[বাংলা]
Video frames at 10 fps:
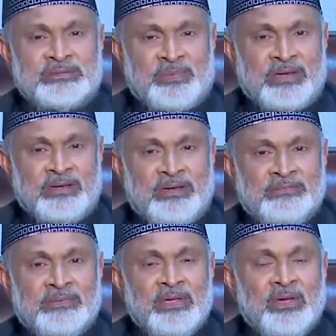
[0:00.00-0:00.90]
রাখতে পারি না
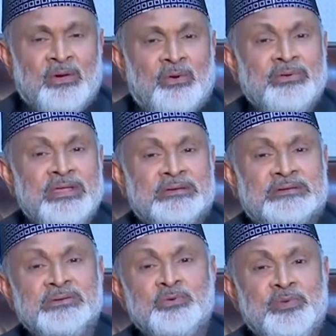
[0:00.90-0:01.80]
অনেক
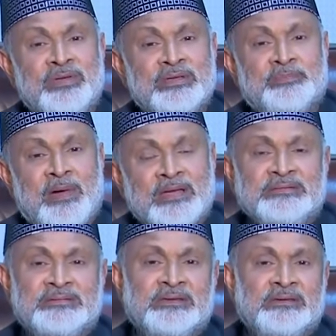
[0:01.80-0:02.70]
টিউবওয়েলের
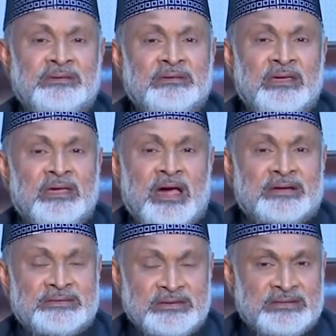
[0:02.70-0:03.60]
পানিতে
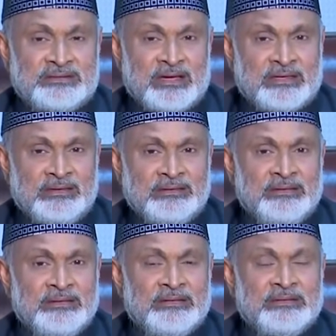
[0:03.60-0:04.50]
আর্সেনিক থাকে
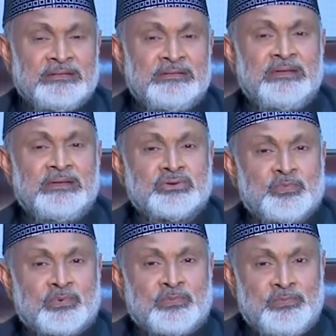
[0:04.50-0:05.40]

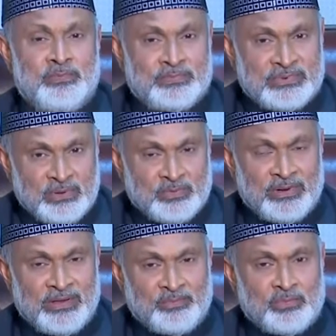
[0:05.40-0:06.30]
যেসব
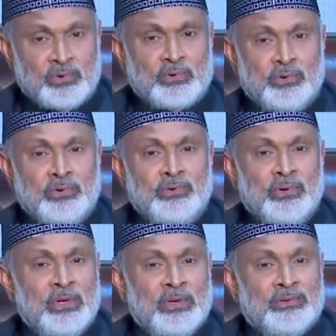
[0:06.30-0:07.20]
টিউবওয়েলের মুখগুলো
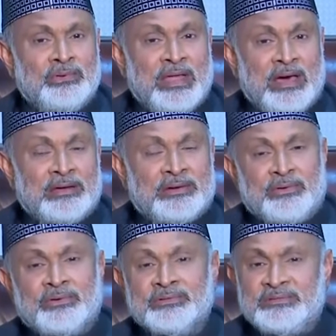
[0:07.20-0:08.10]
লাল
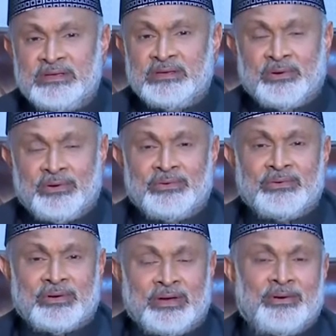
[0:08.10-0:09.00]
রং দিয়ে রং
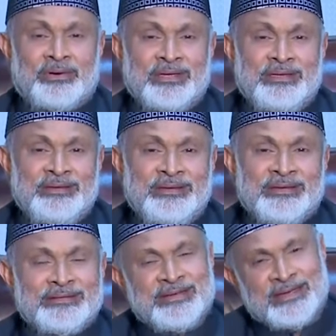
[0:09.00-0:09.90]
করা হয়
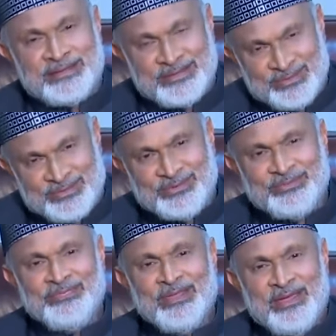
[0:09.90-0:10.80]
সেখানে কিন্তু
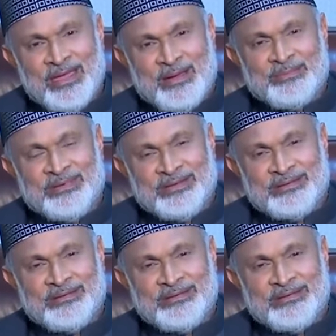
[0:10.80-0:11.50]
আপনার